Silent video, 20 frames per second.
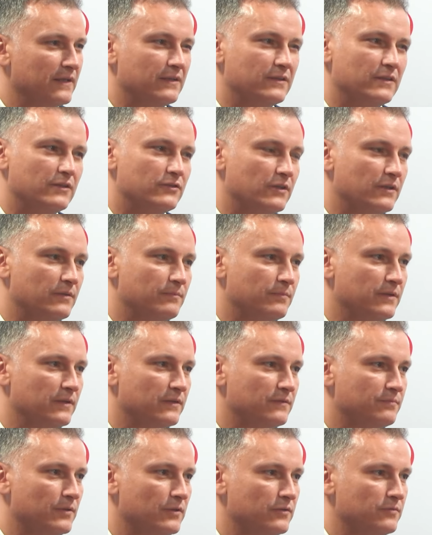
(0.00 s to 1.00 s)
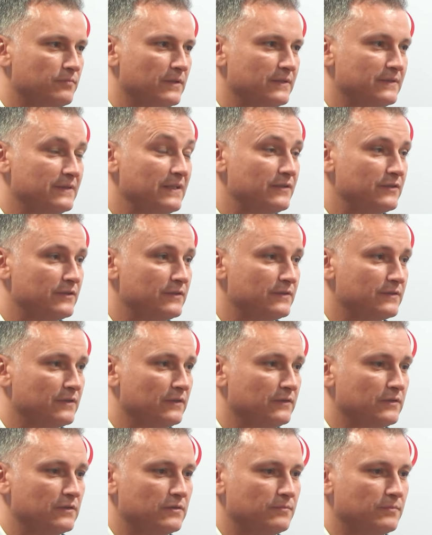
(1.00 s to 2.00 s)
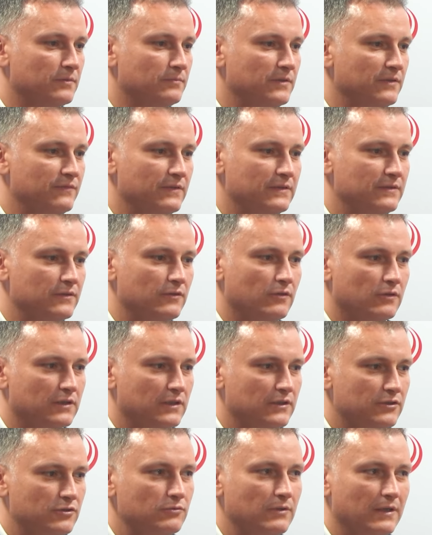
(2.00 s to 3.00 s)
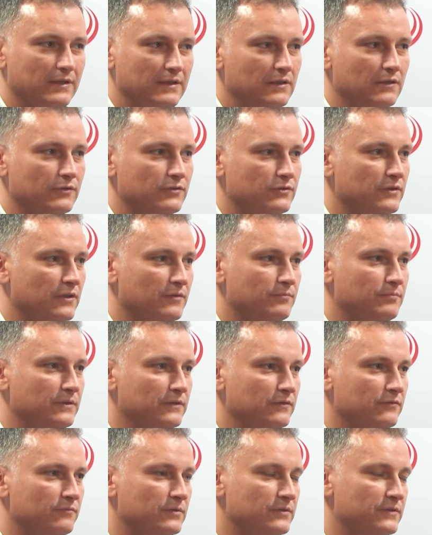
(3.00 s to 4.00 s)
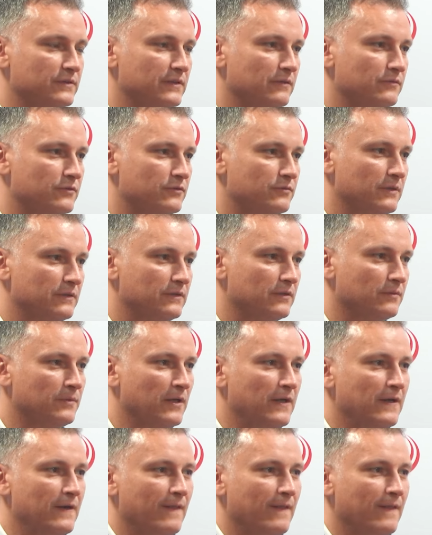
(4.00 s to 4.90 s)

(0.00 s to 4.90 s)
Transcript: jeżeli jest prośba z naszej strony, żeby mniej więcej określiła ilość tych płynów, bądź założyła tą